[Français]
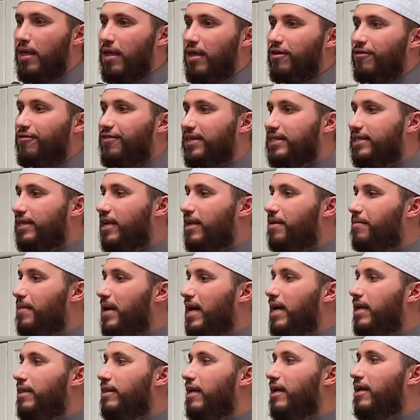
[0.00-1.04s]

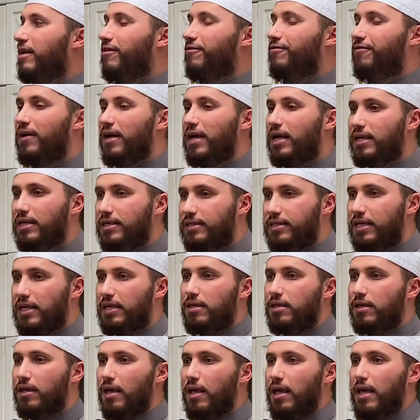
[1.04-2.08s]
Fasalman
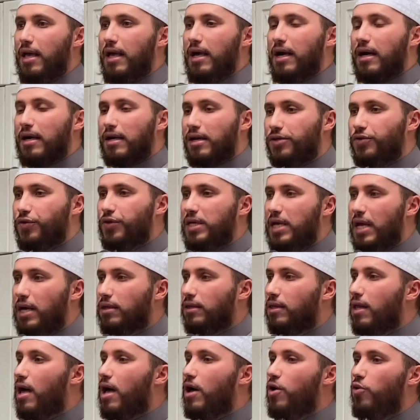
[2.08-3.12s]
al-Farisi,
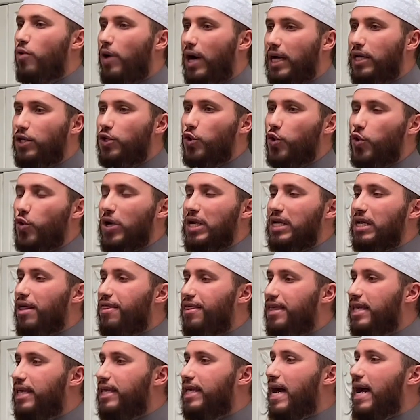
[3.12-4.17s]
radiyallahu anhu,
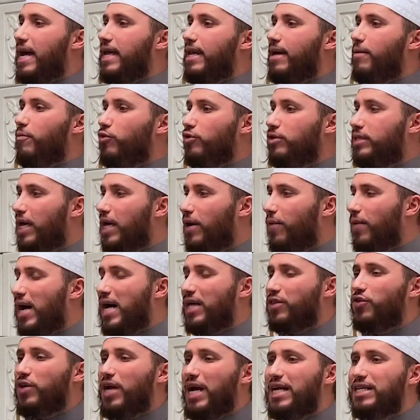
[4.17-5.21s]
alladhi kana
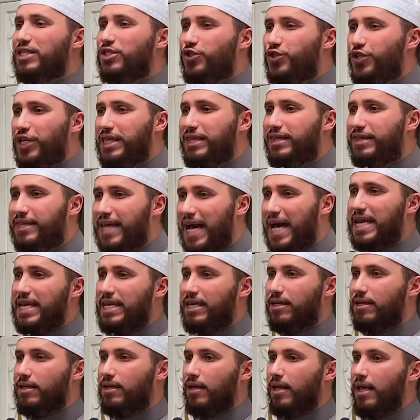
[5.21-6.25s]
mutawad'i'an jiddan,
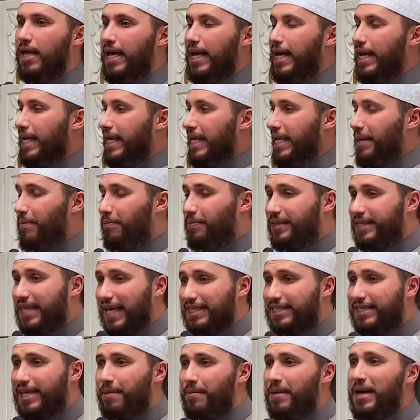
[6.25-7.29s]

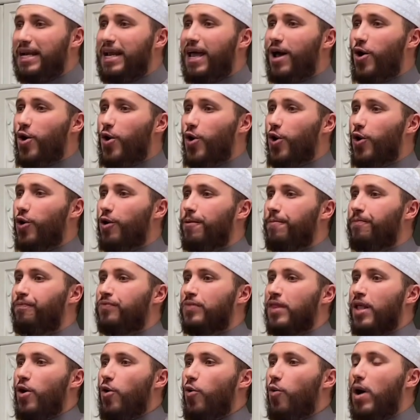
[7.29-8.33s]
ibtasama lahu,
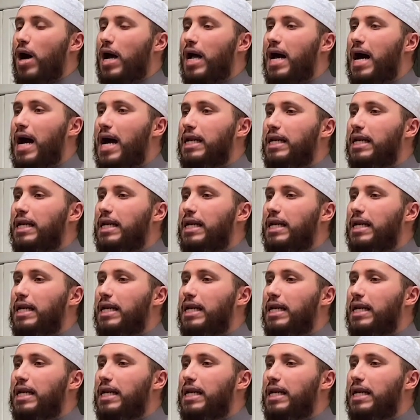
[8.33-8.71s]
وقال